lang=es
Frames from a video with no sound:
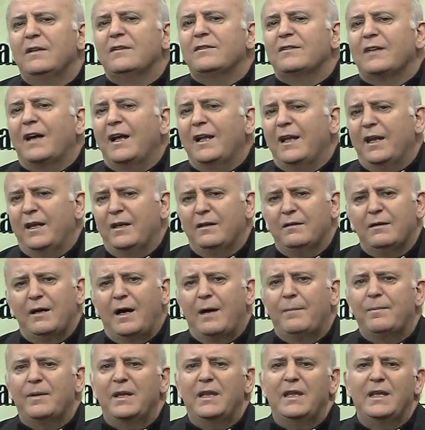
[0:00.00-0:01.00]
salen
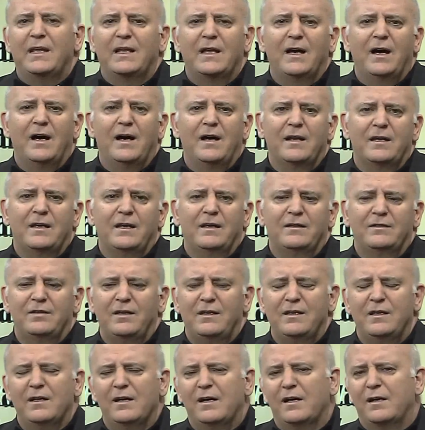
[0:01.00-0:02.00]
a predicar y a
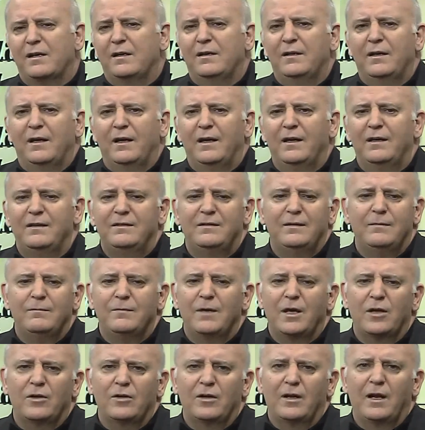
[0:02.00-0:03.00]
enseñar ¿eh? sin
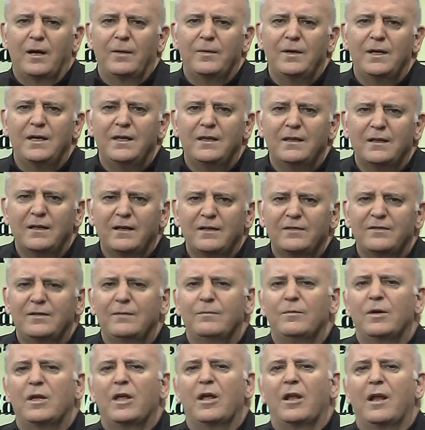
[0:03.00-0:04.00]
miedo a la vida,
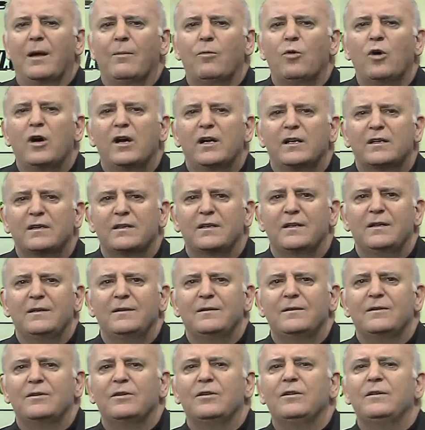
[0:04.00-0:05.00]
sin miedo a la muerte.
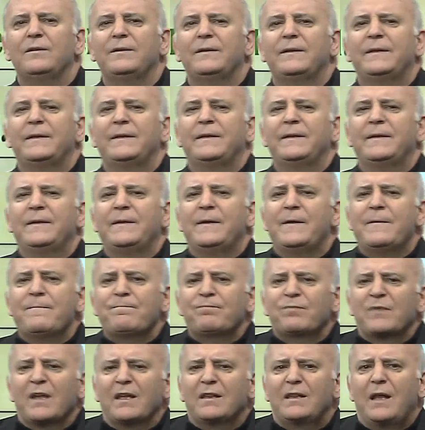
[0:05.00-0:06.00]
¿no?
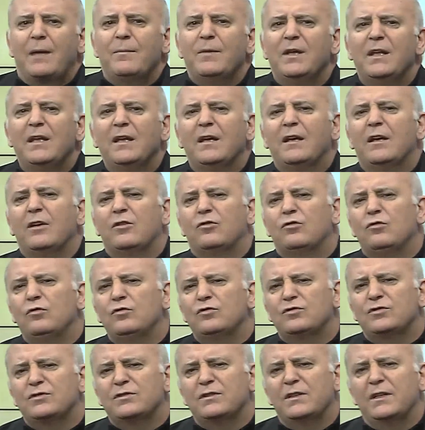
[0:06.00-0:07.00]
También en
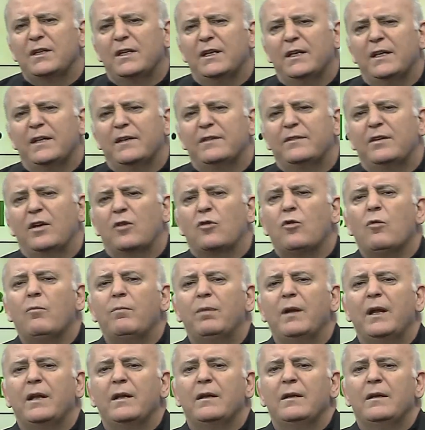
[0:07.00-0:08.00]
Jesús eh, se
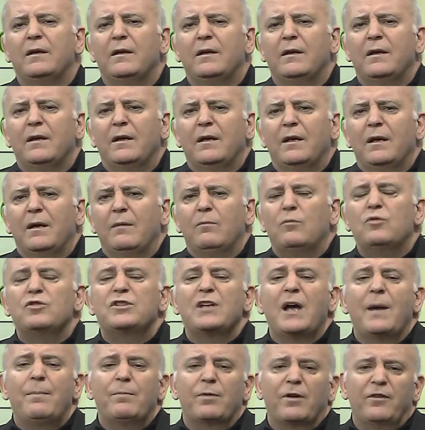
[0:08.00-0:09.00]
cumplen
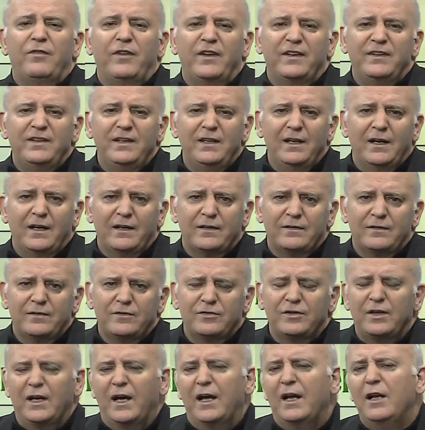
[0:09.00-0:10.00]
muchas profecías,
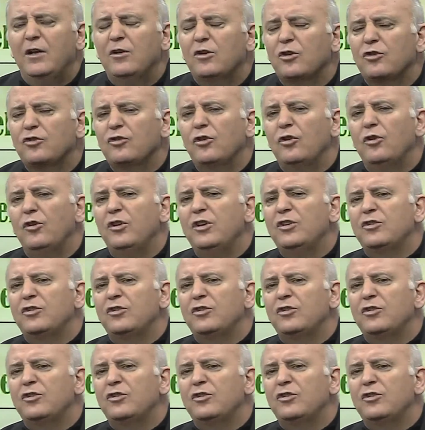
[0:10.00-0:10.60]
o sea, Él no solo